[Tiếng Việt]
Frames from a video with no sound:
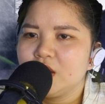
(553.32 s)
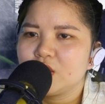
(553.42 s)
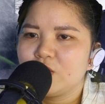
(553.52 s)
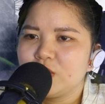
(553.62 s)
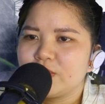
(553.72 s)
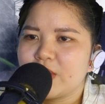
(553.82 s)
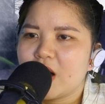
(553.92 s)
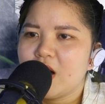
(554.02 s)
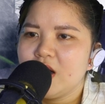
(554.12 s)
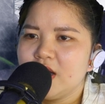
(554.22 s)
Cùng lúc
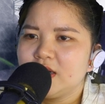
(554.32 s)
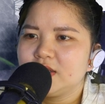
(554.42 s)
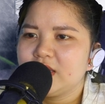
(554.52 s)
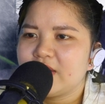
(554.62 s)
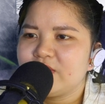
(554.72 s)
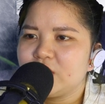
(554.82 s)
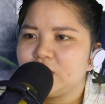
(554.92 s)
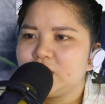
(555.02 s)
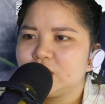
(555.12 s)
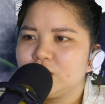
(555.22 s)
đó, Hứa Thanh và
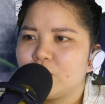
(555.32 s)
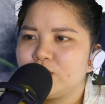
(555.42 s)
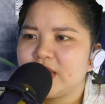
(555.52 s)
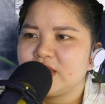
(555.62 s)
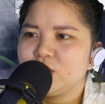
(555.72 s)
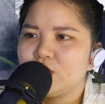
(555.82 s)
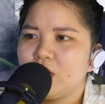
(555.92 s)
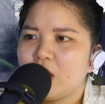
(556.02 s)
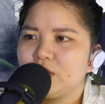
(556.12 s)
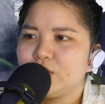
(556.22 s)
đội trưởng cũng nhảy
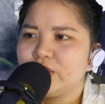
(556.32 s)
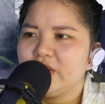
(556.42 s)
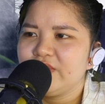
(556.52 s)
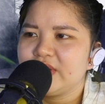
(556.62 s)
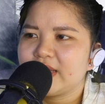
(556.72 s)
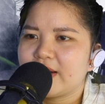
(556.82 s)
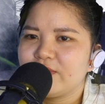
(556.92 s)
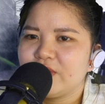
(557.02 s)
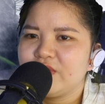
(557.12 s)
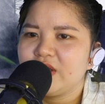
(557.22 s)
xuống khỏi núi, phi
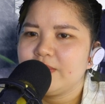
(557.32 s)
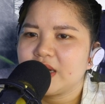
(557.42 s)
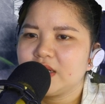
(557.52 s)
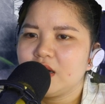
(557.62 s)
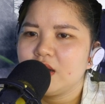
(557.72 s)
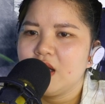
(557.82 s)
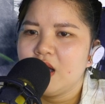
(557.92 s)
thẳng về phía mặt đất,